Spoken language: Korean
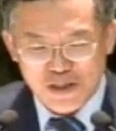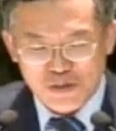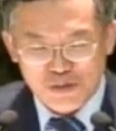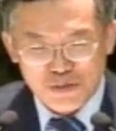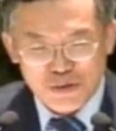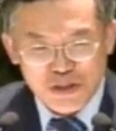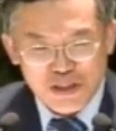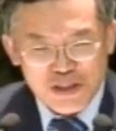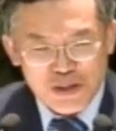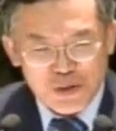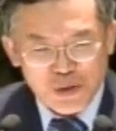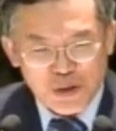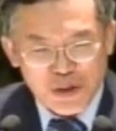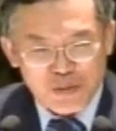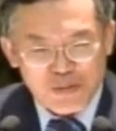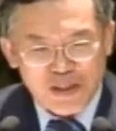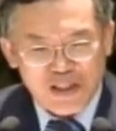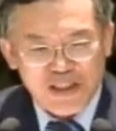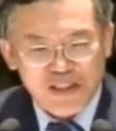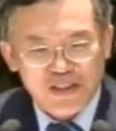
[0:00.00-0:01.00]
우리
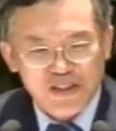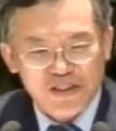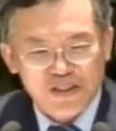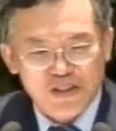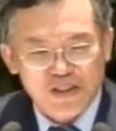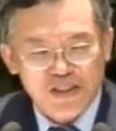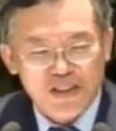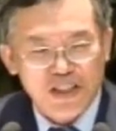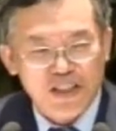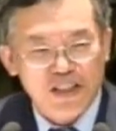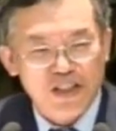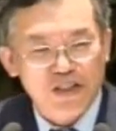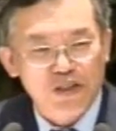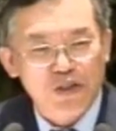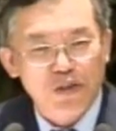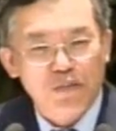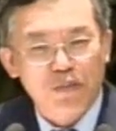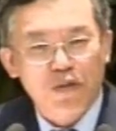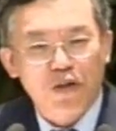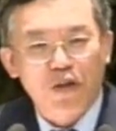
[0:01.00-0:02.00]
쪽에만 있는 것이 아니라
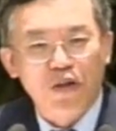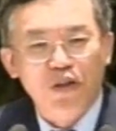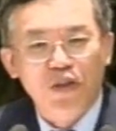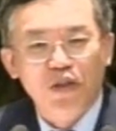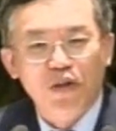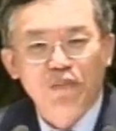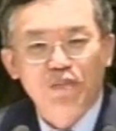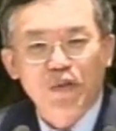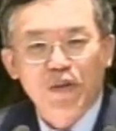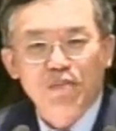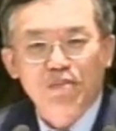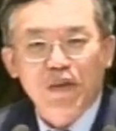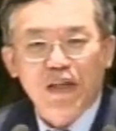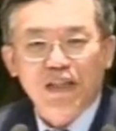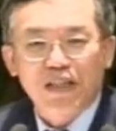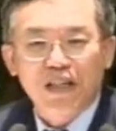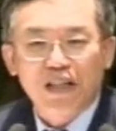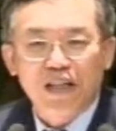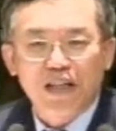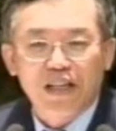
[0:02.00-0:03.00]
저 건너편
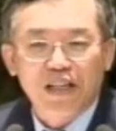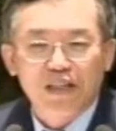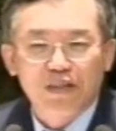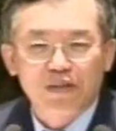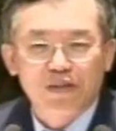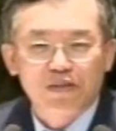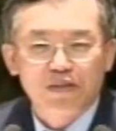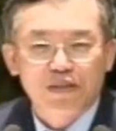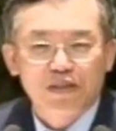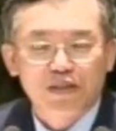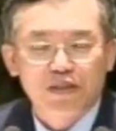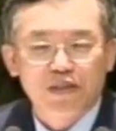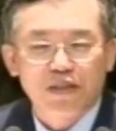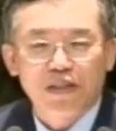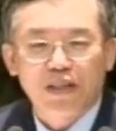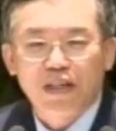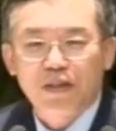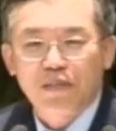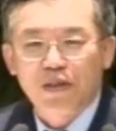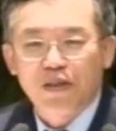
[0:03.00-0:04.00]
바닷가에
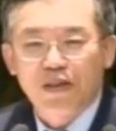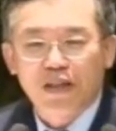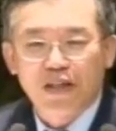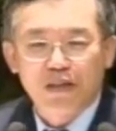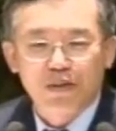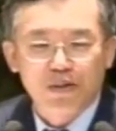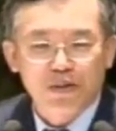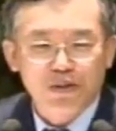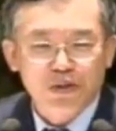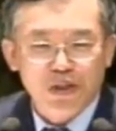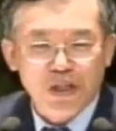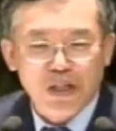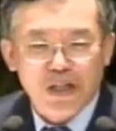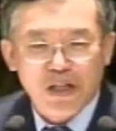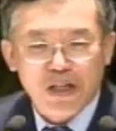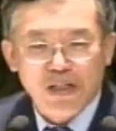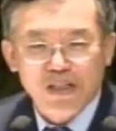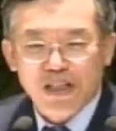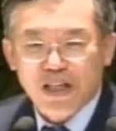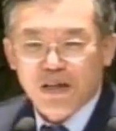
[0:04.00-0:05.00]
저 해변가에도 쫙
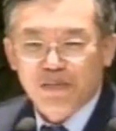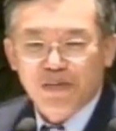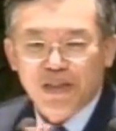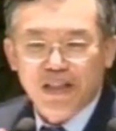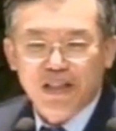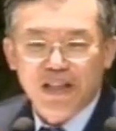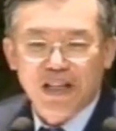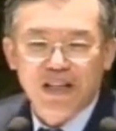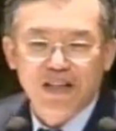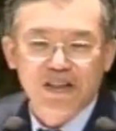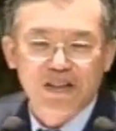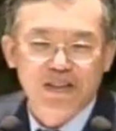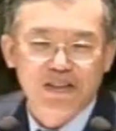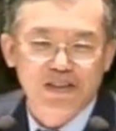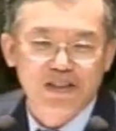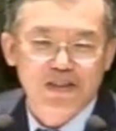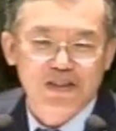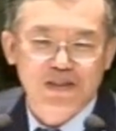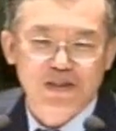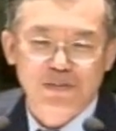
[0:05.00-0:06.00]
사람들이 깔려
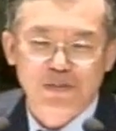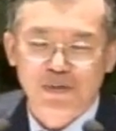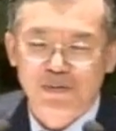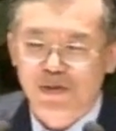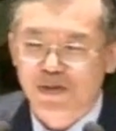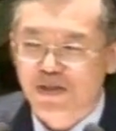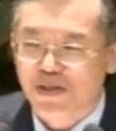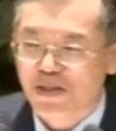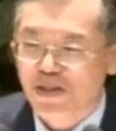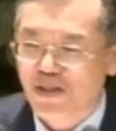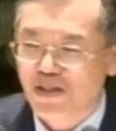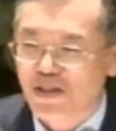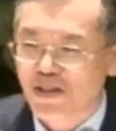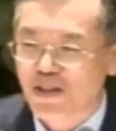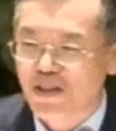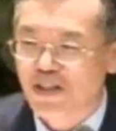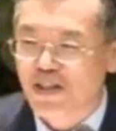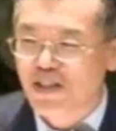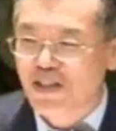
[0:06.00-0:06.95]
있는 것을 보면서